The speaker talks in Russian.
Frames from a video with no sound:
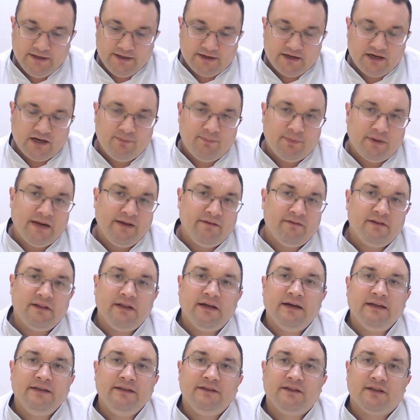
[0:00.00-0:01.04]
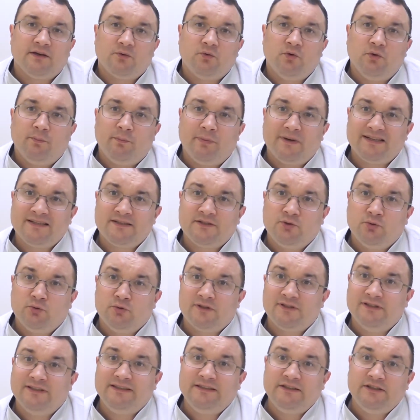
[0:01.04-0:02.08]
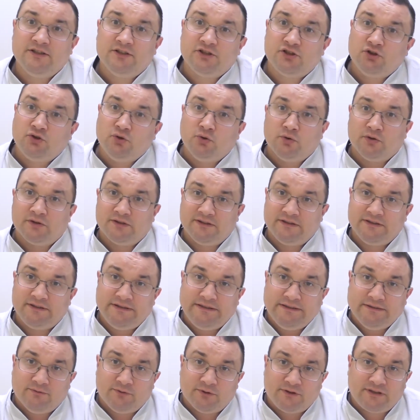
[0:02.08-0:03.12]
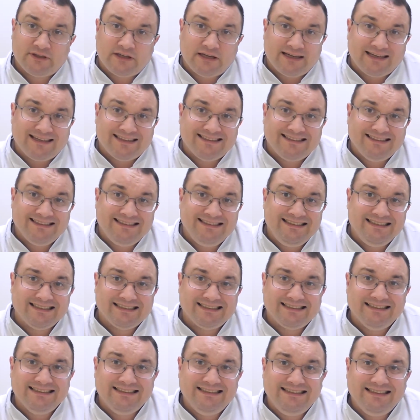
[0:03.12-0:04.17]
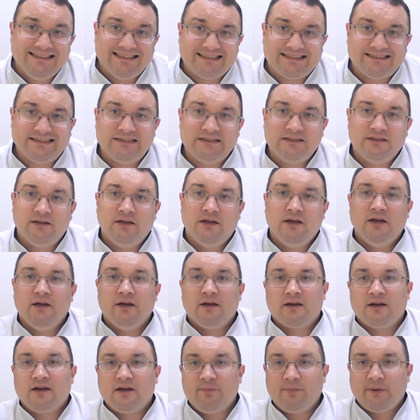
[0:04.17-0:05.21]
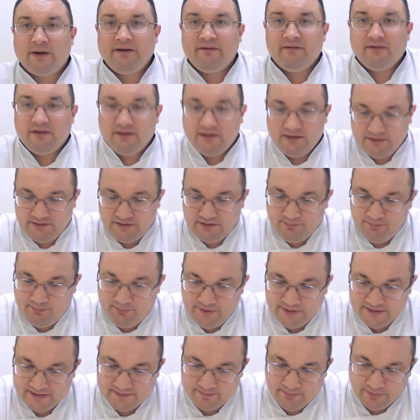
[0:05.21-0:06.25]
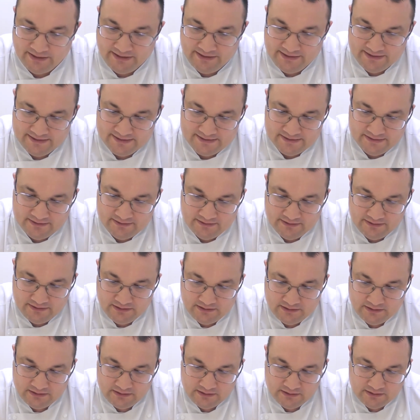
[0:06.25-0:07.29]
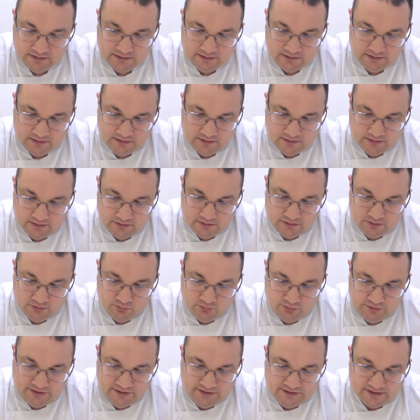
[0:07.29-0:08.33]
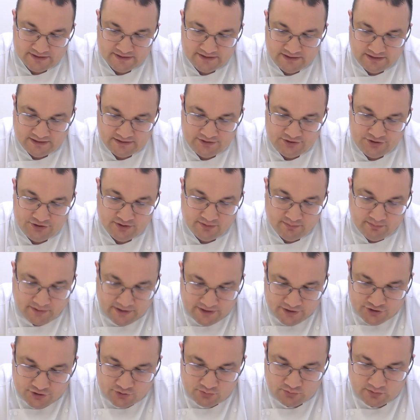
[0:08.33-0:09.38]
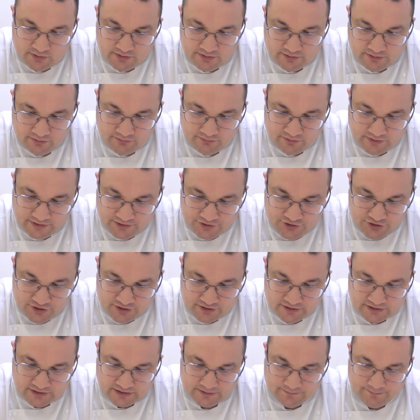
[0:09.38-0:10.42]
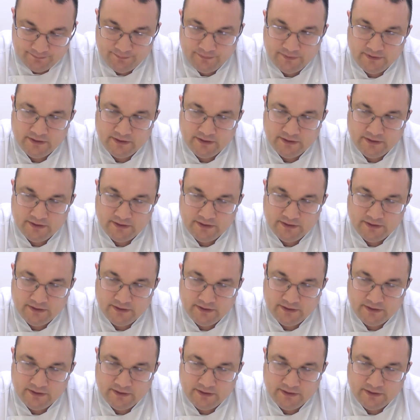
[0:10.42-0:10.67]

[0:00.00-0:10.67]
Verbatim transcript: Как правило, они такой пастозной, тестозной, вот консистенции теста. Как правило, они безболезненные, а, ну и достаточно большой величины.